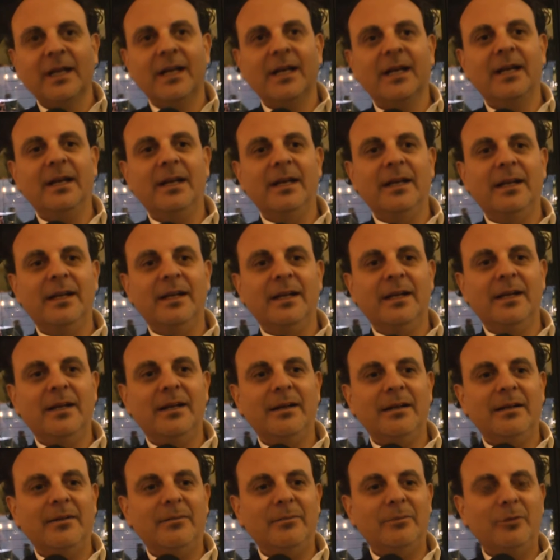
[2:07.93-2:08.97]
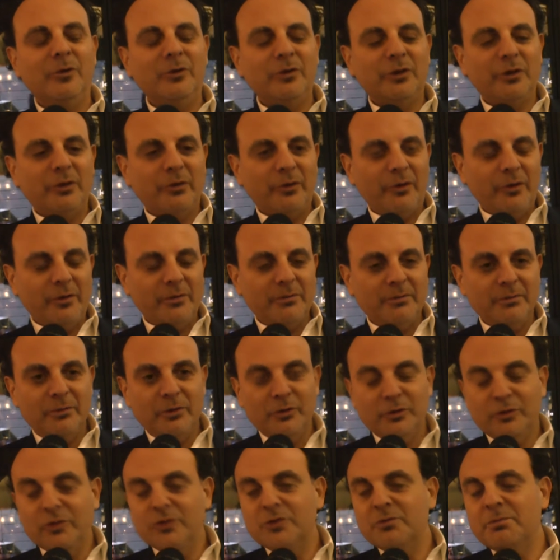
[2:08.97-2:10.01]
Eh, molto,
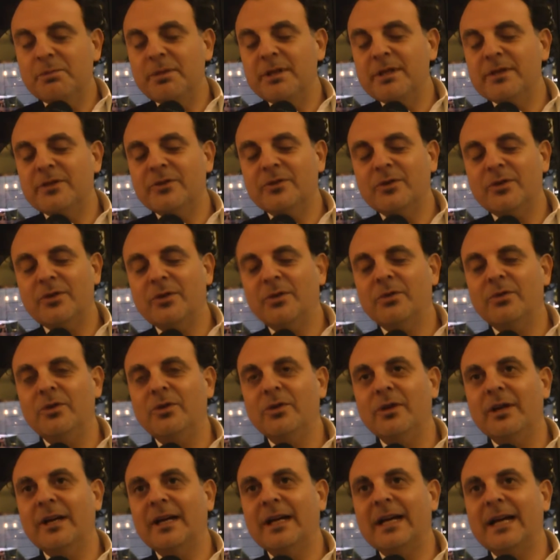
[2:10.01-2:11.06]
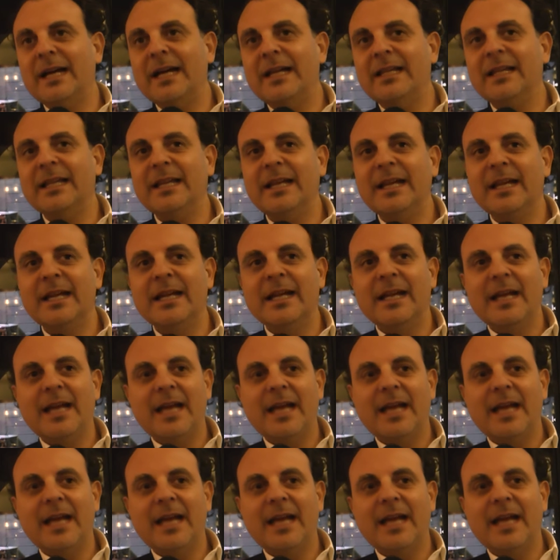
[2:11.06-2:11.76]
molto, spesso quello che accade